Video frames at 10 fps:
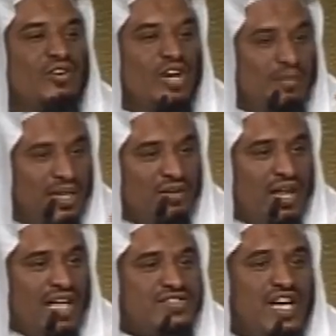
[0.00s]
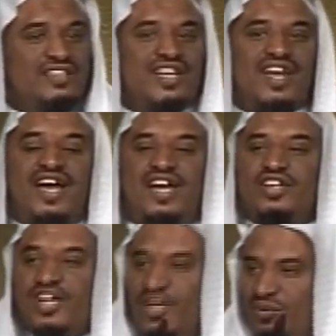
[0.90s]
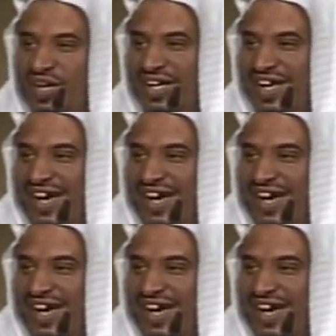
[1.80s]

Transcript: كلما تواعد صارت حياتك حلوة